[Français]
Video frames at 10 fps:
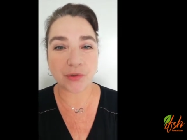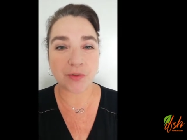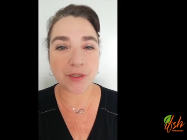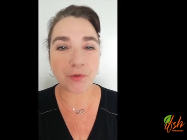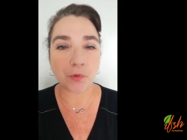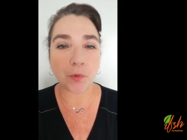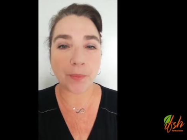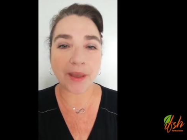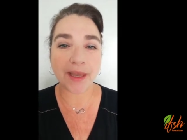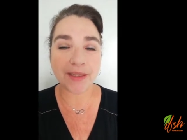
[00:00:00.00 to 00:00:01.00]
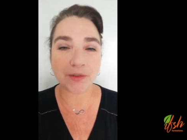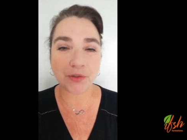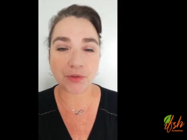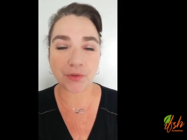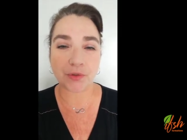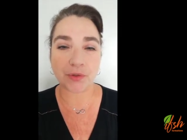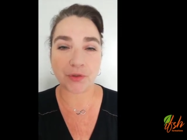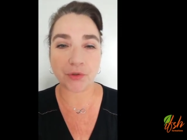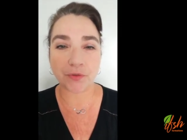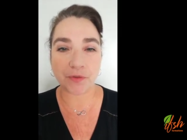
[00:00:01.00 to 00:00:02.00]
naturopathe, euh,
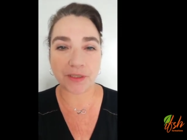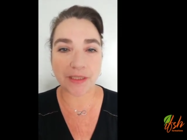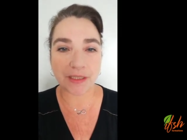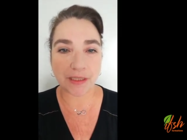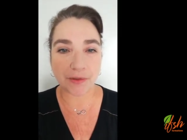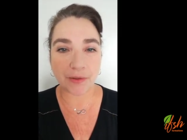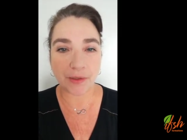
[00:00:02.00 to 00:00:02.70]
je fais des